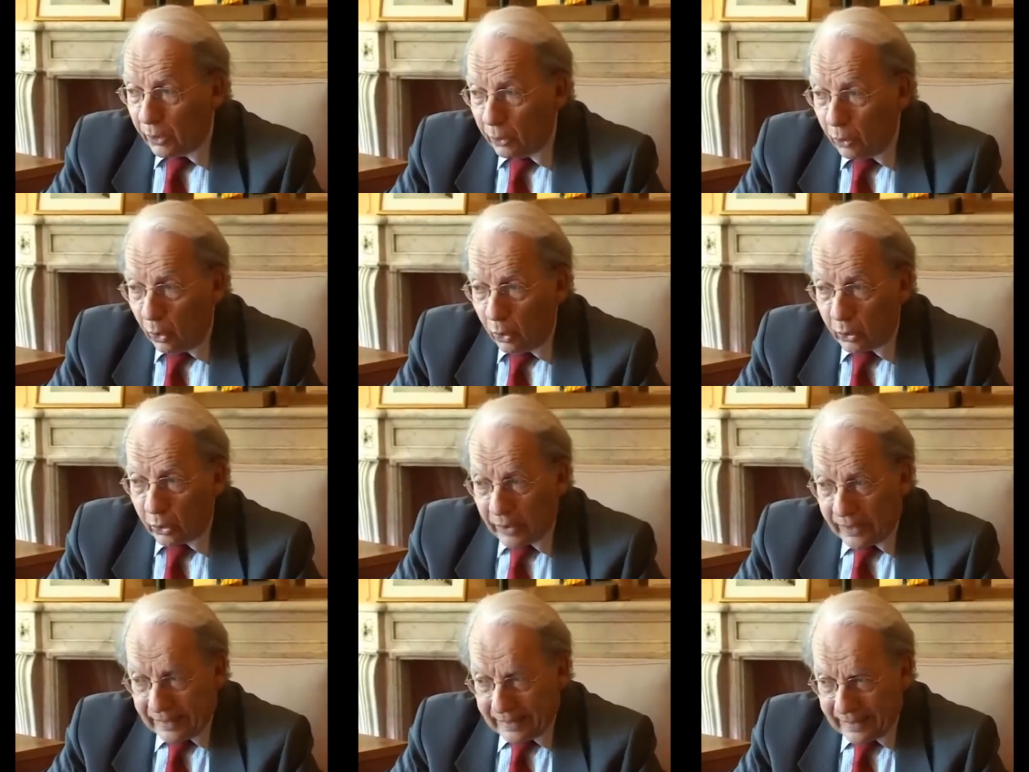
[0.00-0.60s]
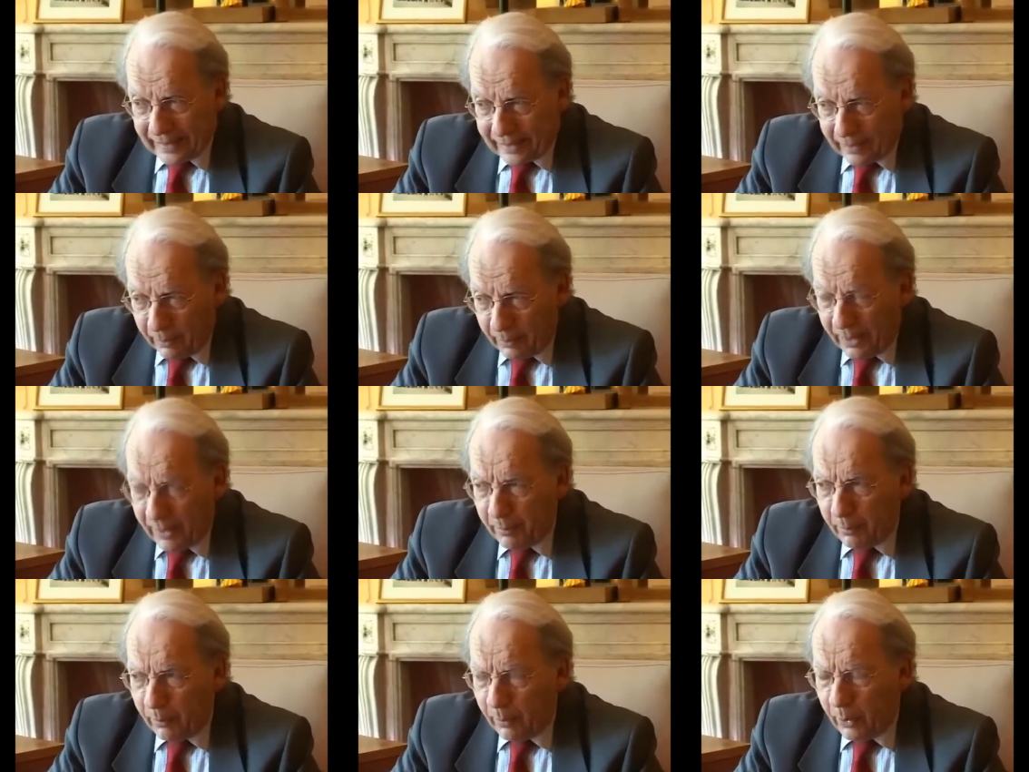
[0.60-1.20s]
Donc il y a quand
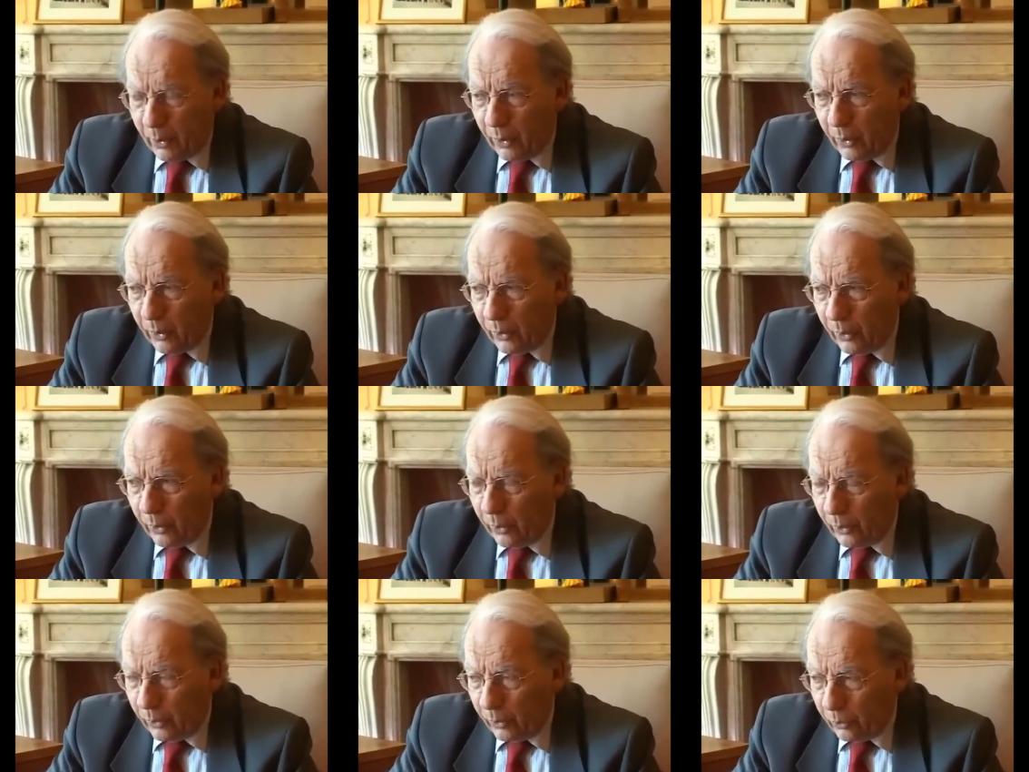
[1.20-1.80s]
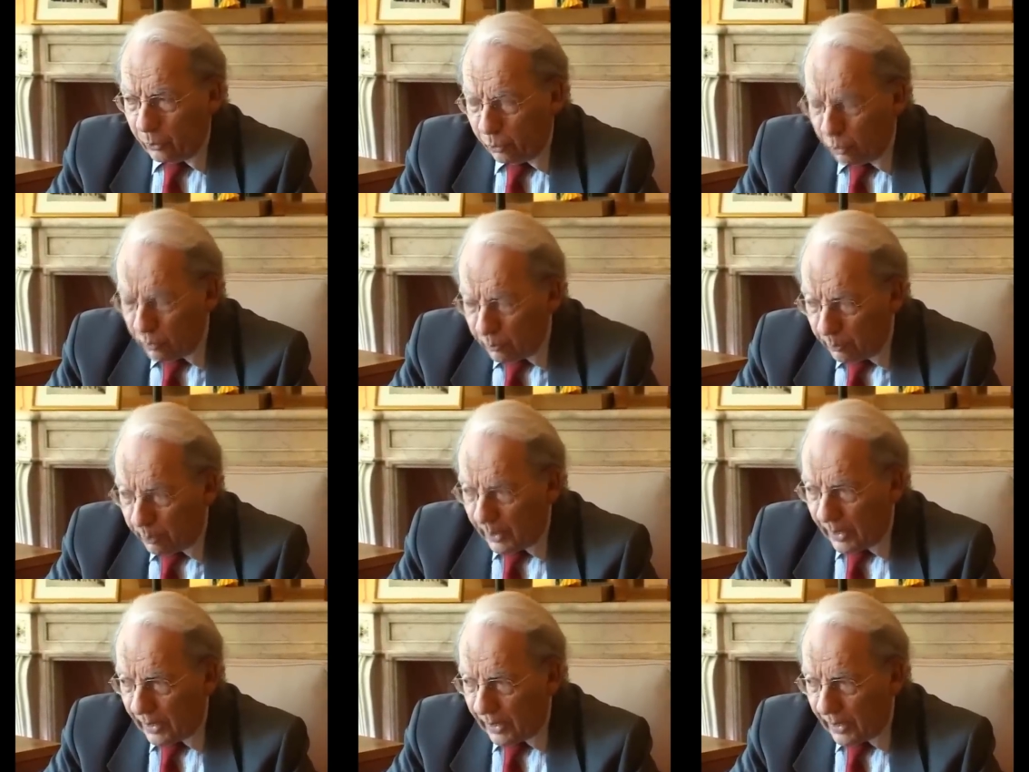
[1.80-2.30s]
même, euh, d'une